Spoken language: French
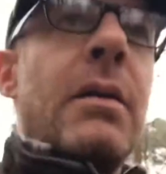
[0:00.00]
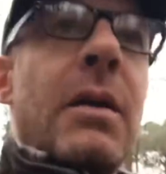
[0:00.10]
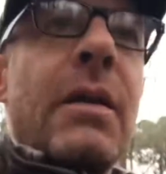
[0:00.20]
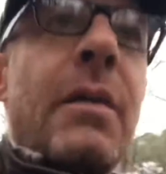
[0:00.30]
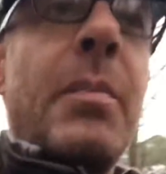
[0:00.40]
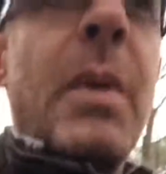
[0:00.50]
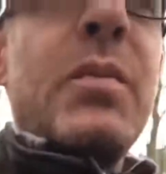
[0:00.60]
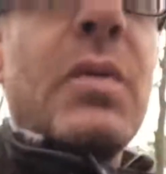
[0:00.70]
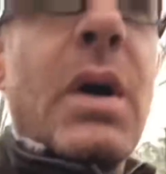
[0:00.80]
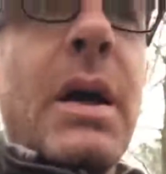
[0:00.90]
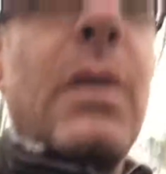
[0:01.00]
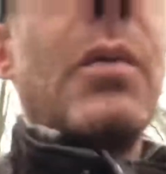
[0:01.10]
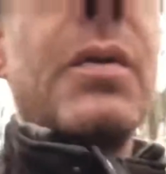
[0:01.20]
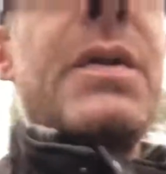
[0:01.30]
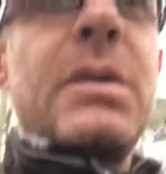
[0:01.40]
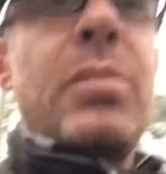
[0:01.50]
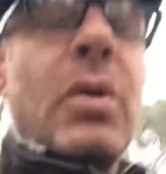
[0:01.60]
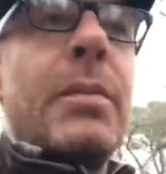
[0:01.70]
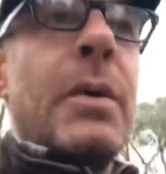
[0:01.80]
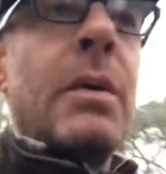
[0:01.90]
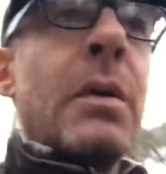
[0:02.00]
il n'y avait pas besoin réellement de diplôme,